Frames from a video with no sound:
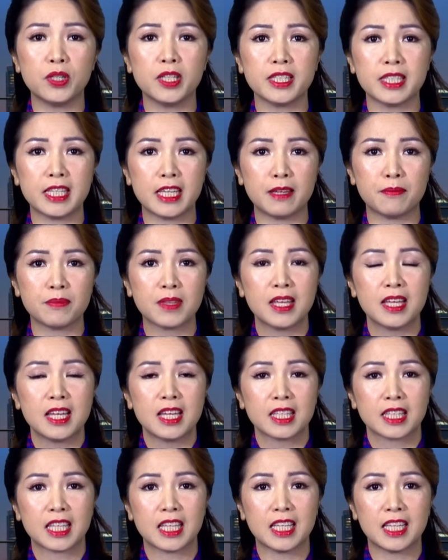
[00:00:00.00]
đương nhiệm
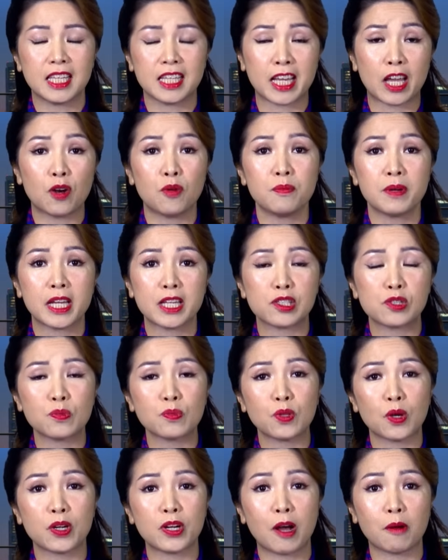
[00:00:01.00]
thì ngày hôm nay chúng
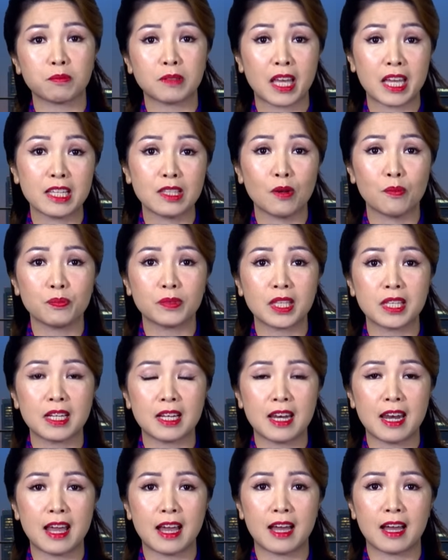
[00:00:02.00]
tôi đọc thấy thông
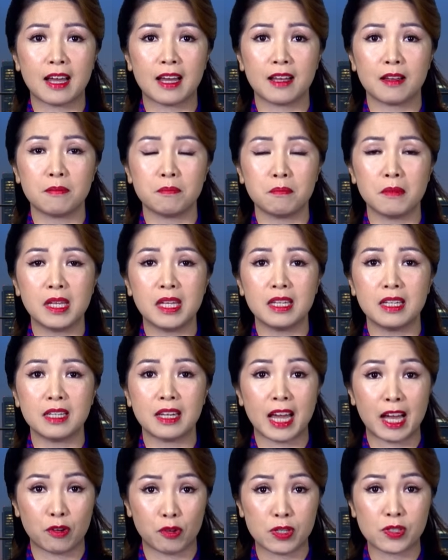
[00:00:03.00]
tin là bên
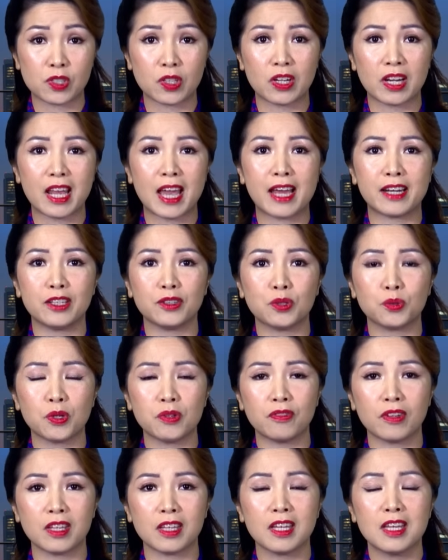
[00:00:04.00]
Arizona đó thưa quý
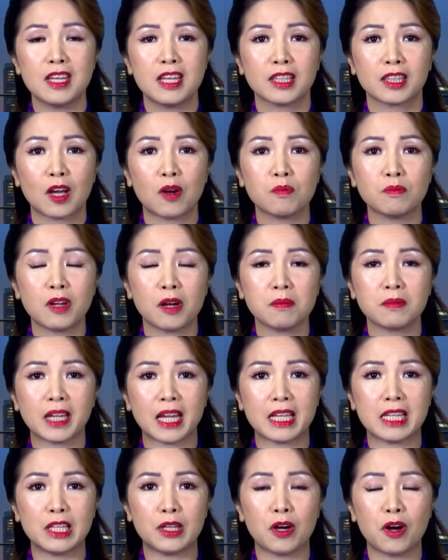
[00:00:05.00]
vị, thống đốc
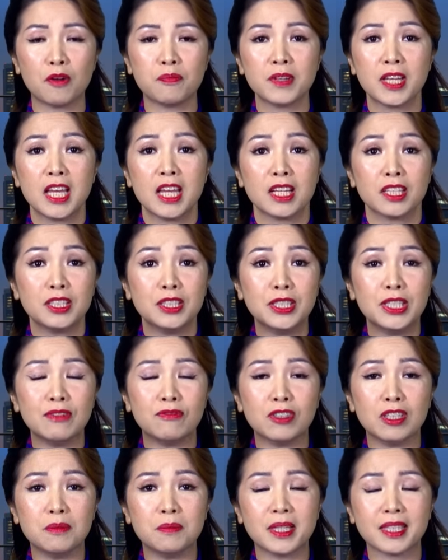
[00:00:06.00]
Katie Hope, người
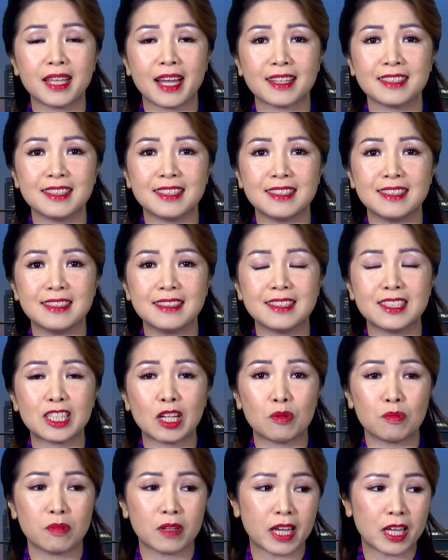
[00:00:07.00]
vừa mới thắng cử
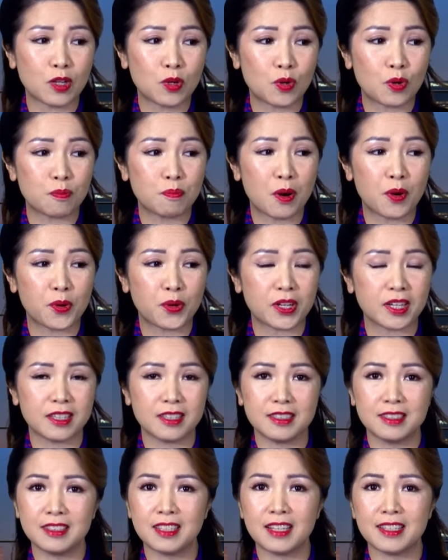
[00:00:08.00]
trong cái cuộc bầu
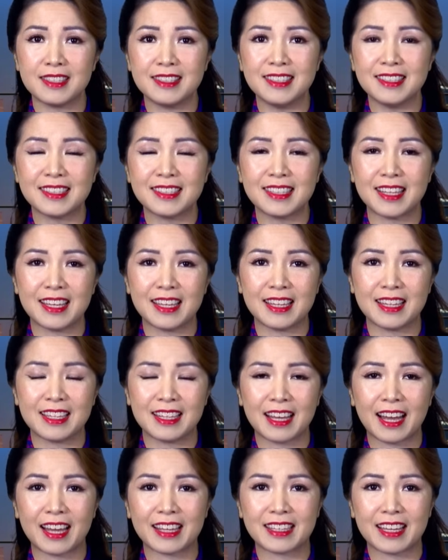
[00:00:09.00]
cử ờ, giữa
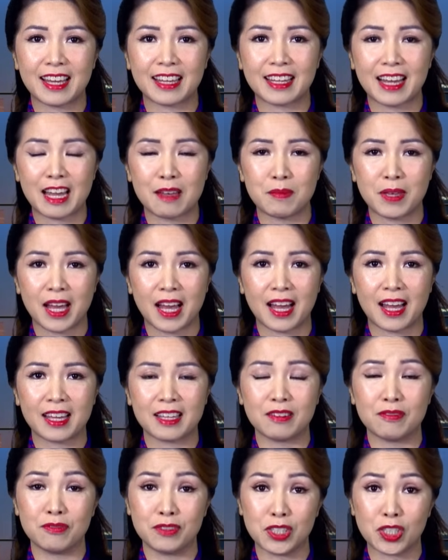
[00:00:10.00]
kỳ
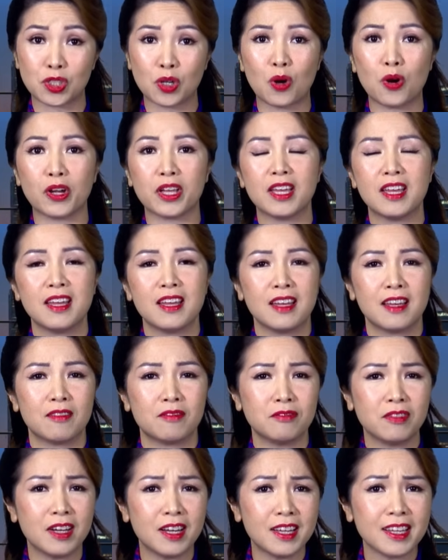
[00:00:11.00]
2022 vừa rồi
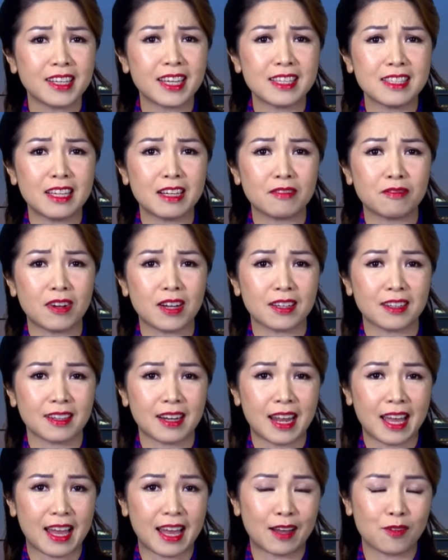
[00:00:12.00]
với cái nhân vật
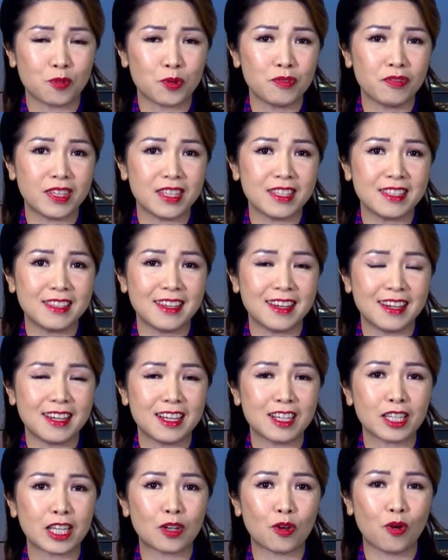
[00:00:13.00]
là quý vị
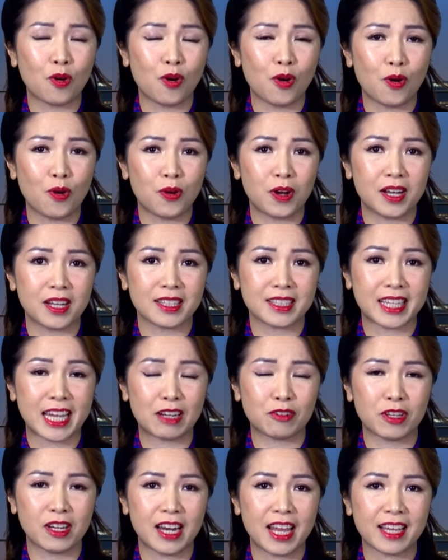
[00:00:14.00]
nhớ cái cô ờ,
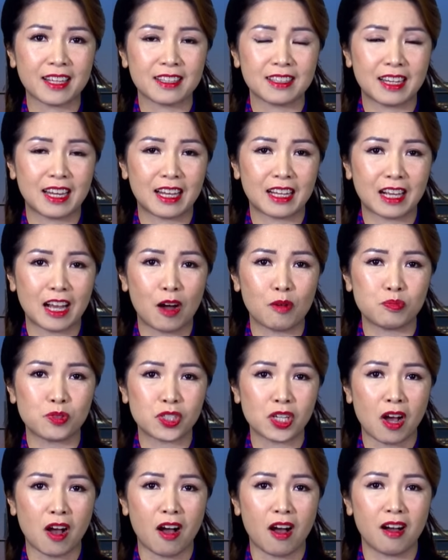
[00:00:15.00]
Carrie Lake là học
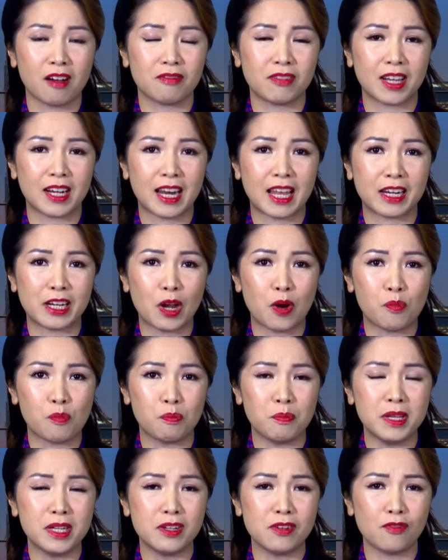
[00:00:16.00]
trò và là
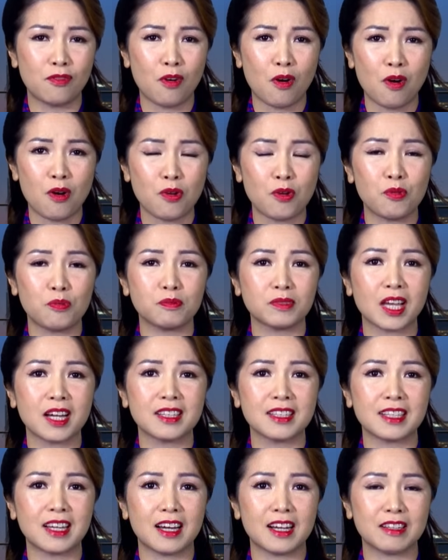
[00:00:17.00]
đồng minh vô cùng
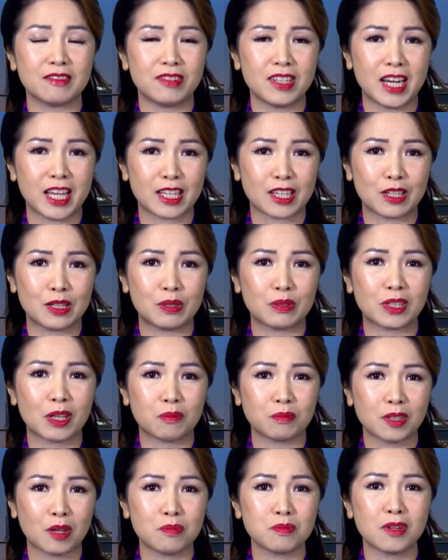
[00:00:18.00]
thân cận với lại cựu
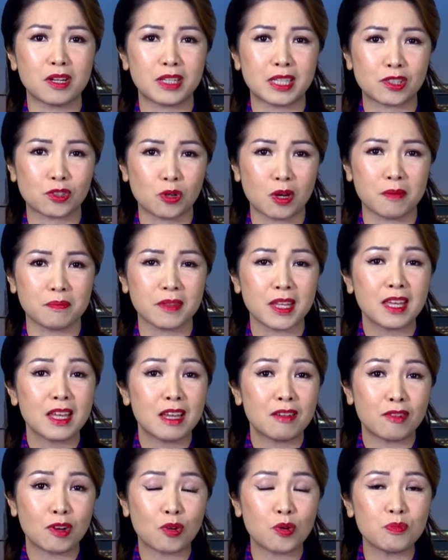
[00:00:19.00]
tổng thống Donald Trump
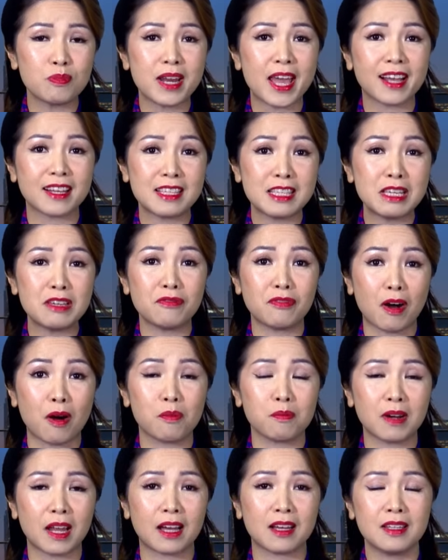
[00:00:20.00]
và cũng đang hy
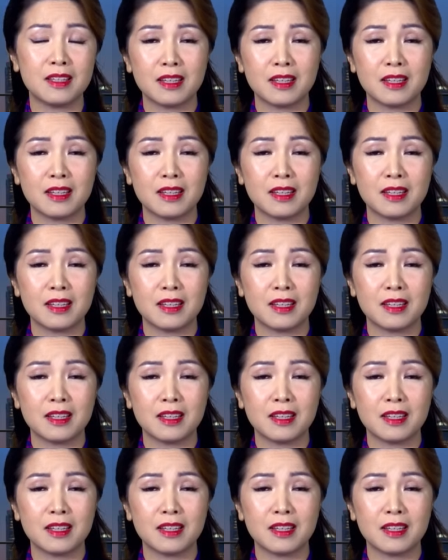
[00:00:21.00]
vọng là